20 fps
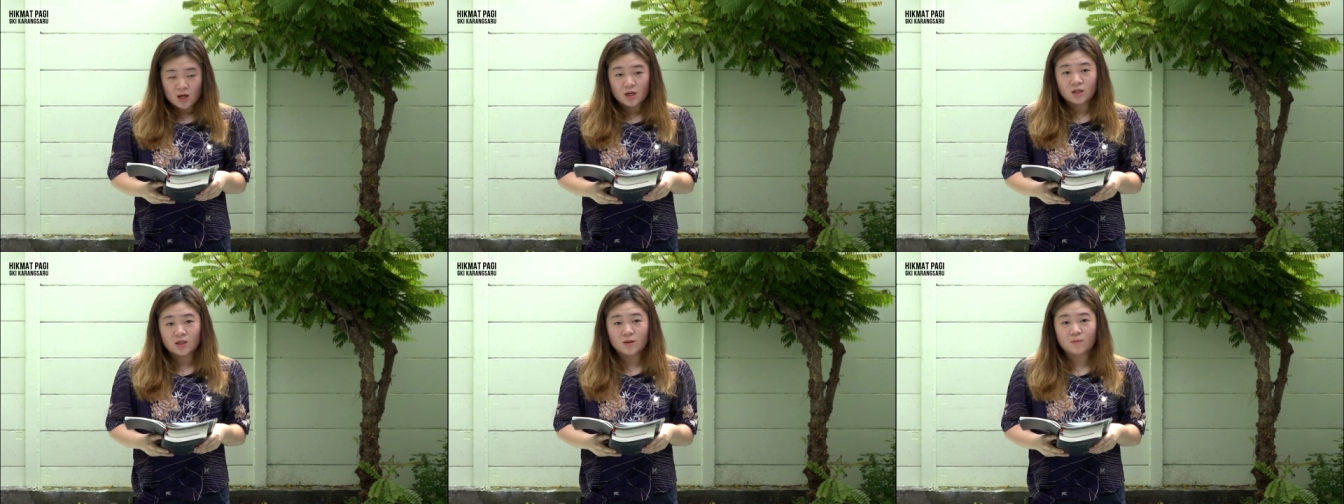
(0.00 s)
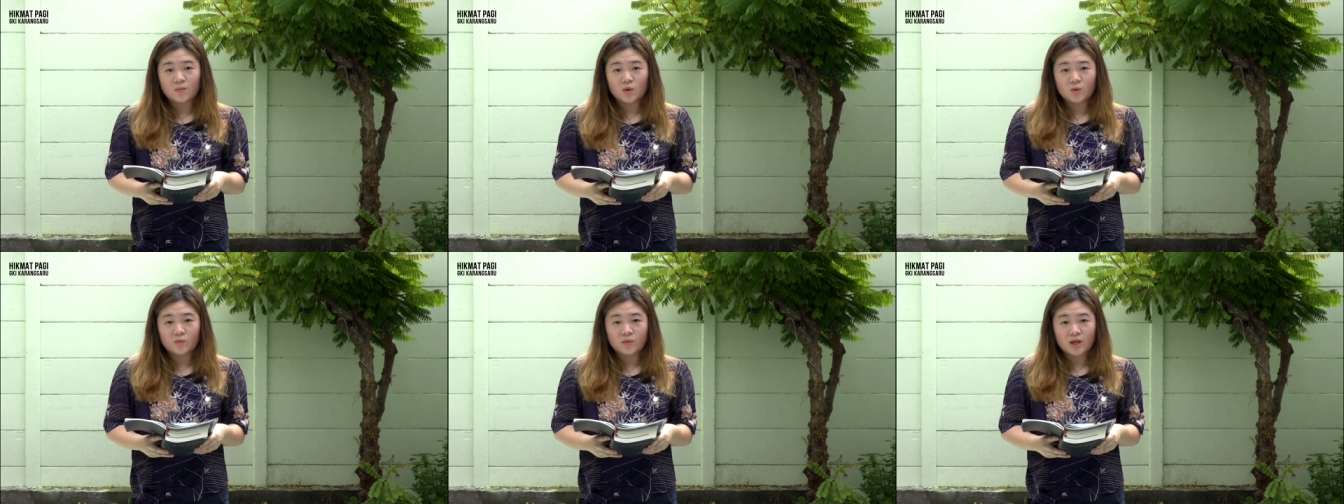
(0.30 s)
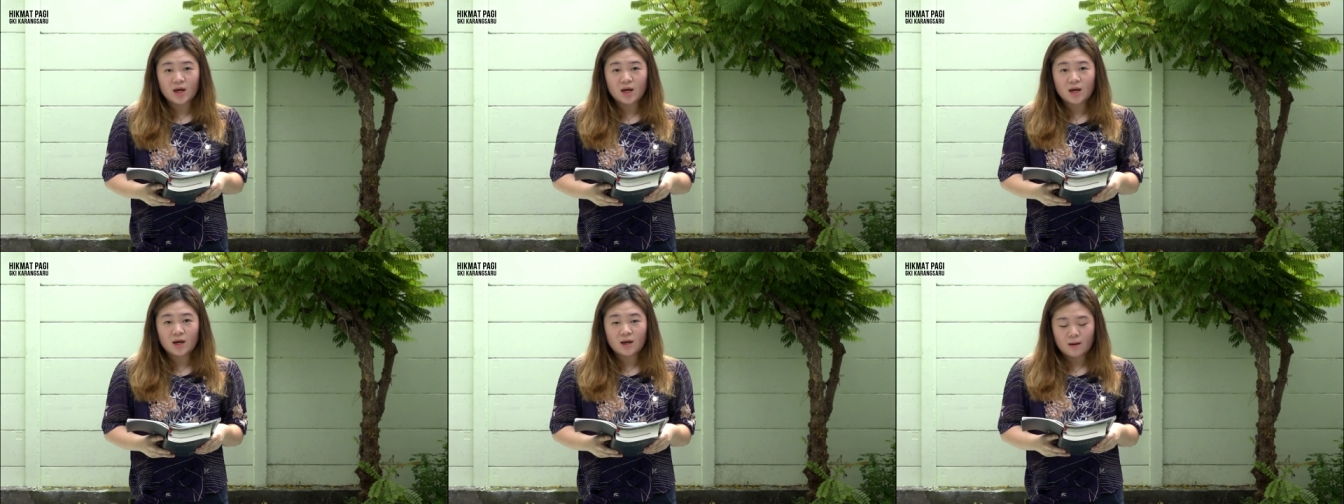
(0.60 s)

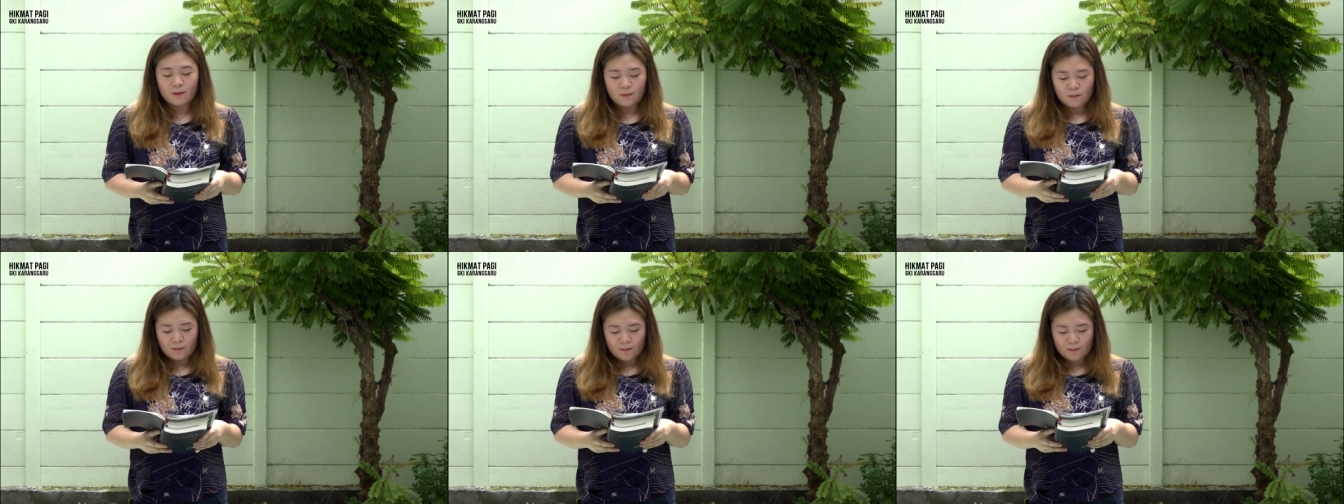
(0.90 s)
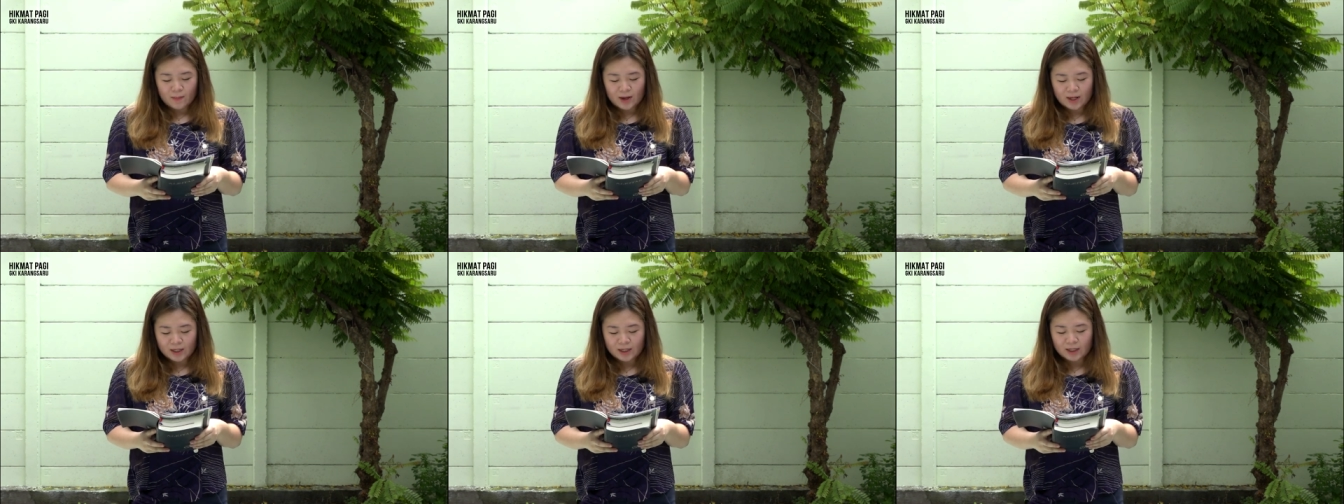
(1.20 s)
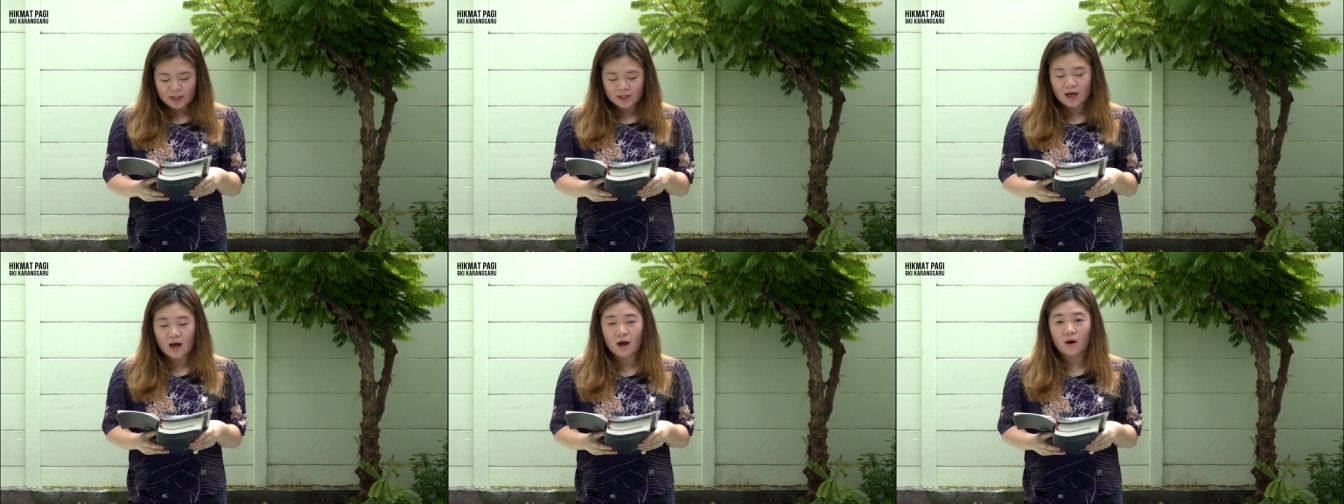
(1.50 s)
Sebelumnya, mari
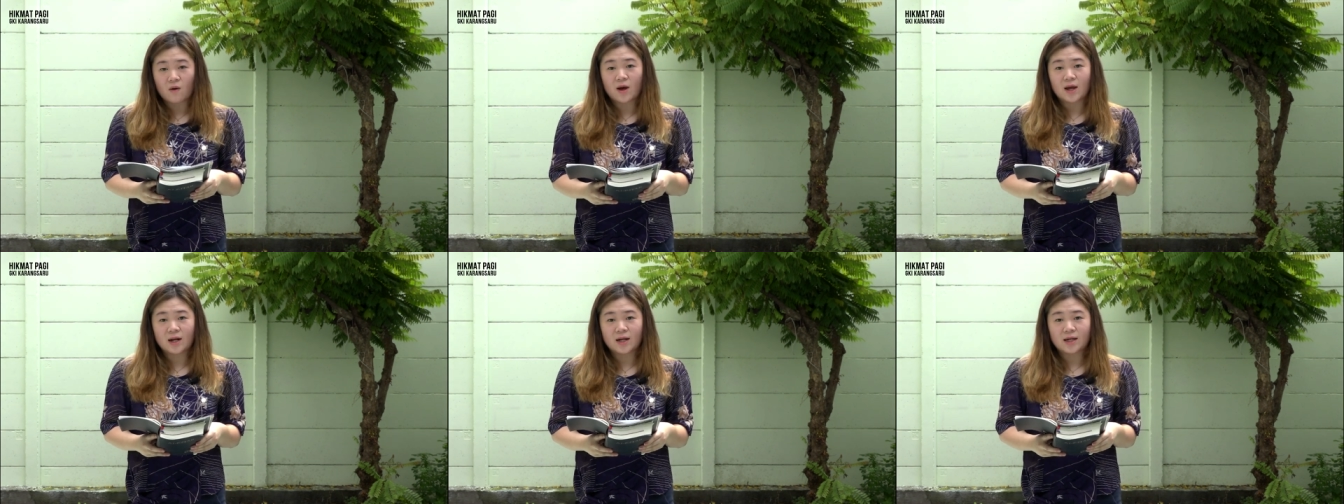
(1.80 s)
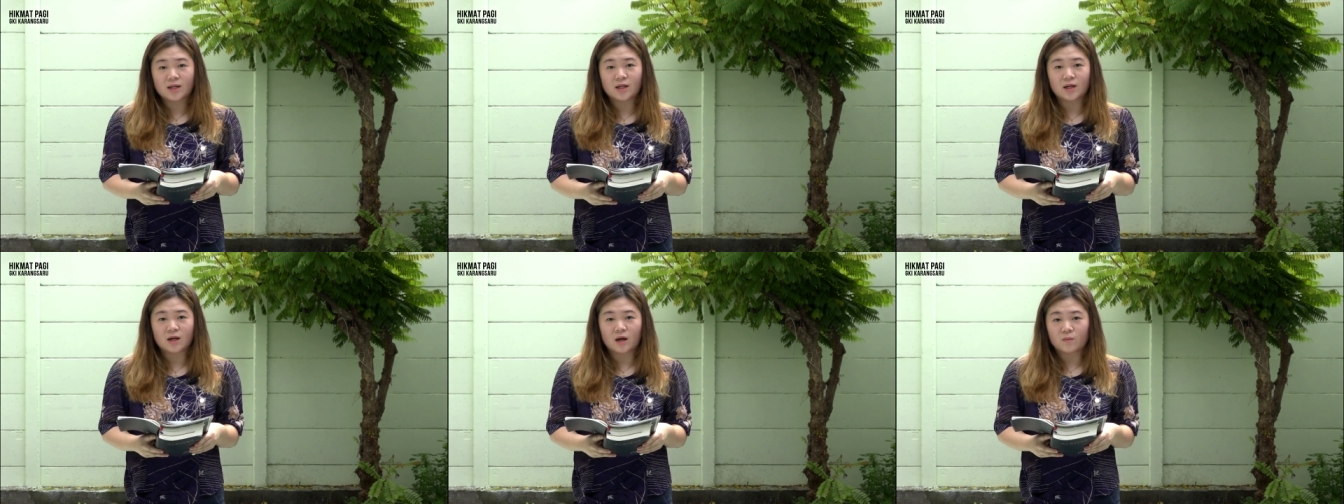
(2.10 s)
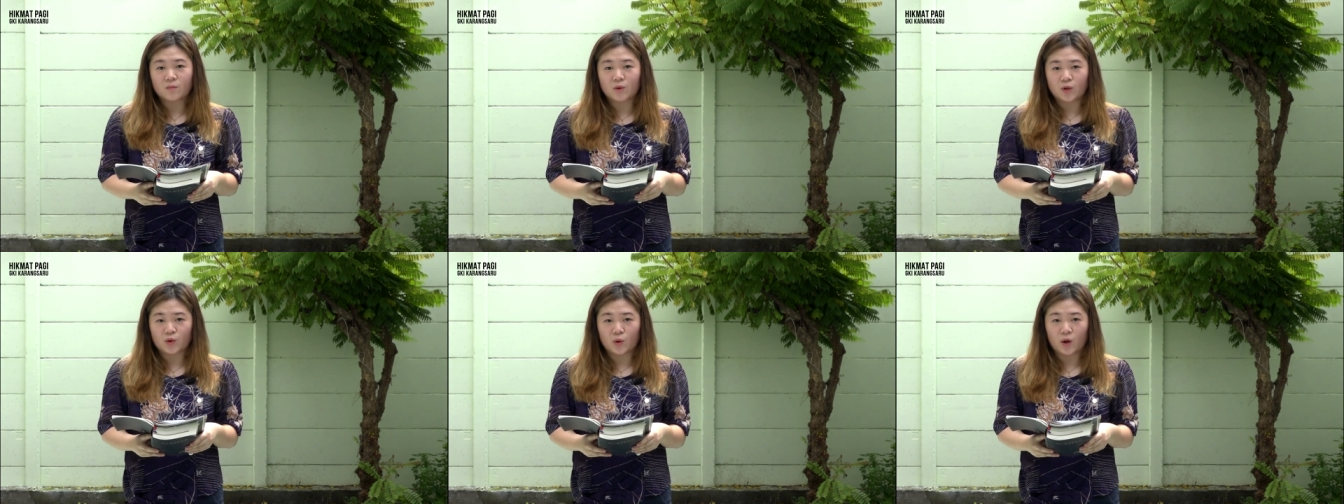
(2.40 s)
kita awali
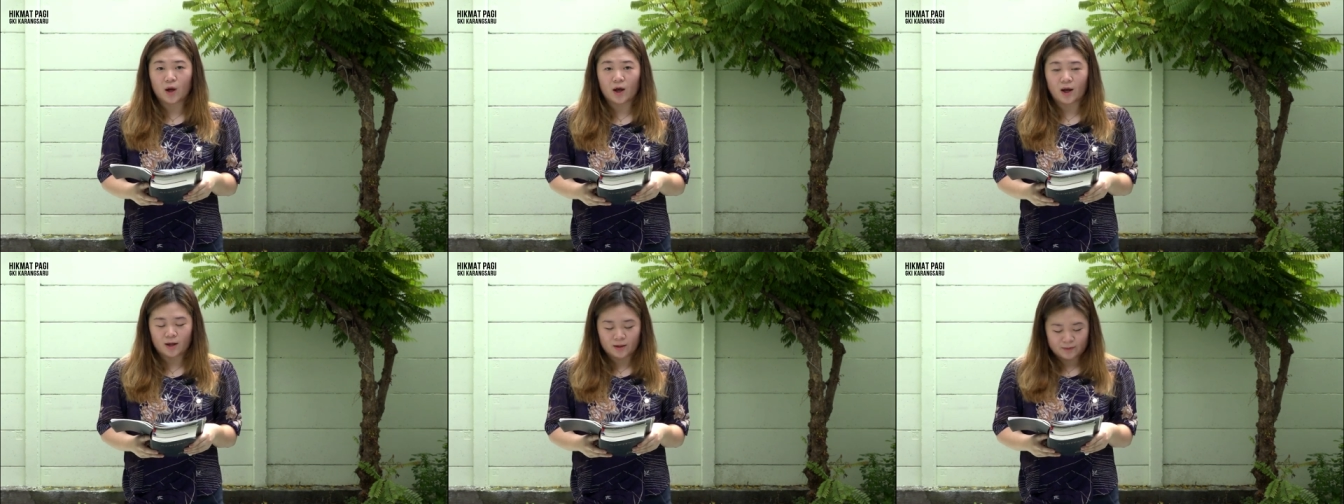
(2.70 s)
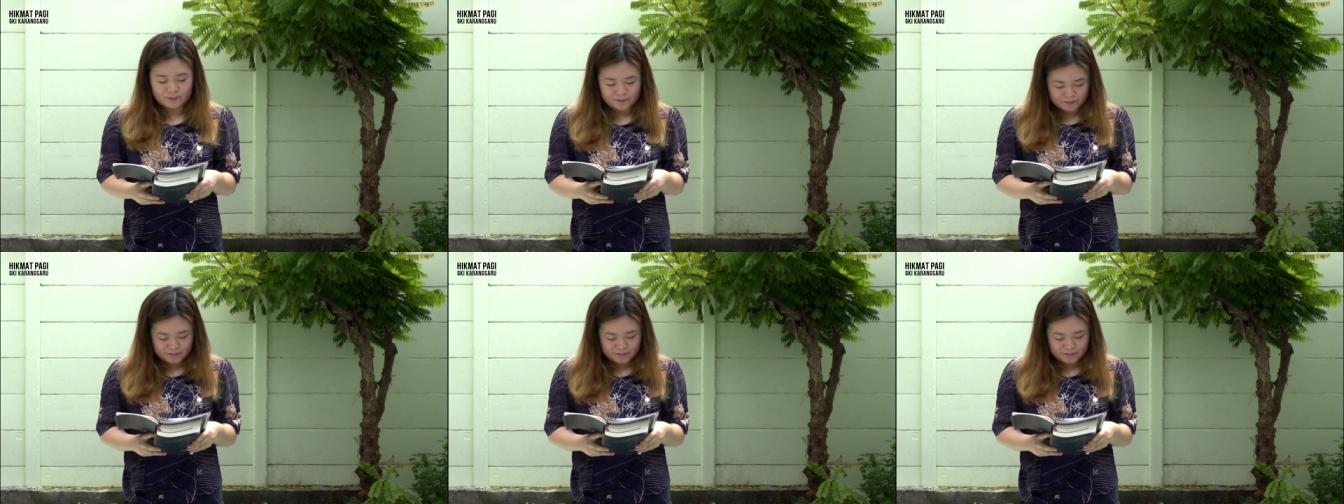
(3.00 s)
dengan berdoa